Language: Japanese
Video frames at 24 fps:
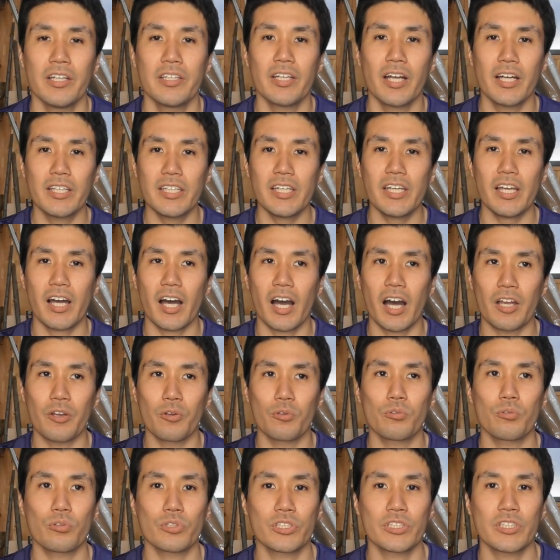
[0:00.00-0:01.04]
なぜあ
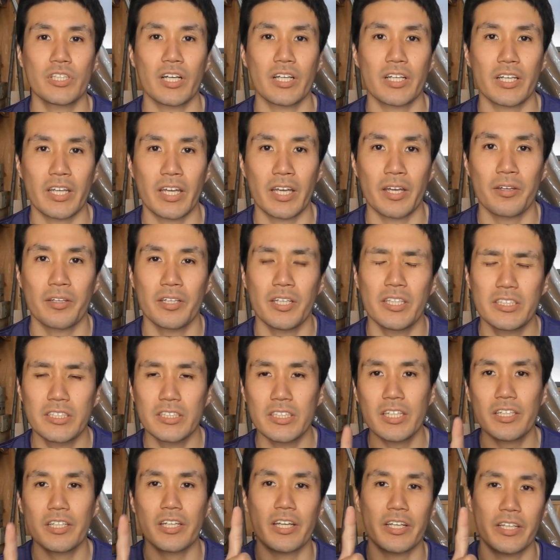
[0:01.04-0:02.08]
の年だけ、いち
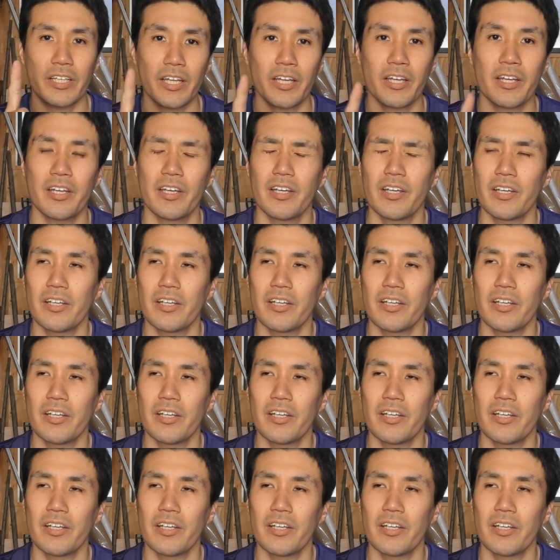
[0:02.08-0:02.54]
ねんだけね、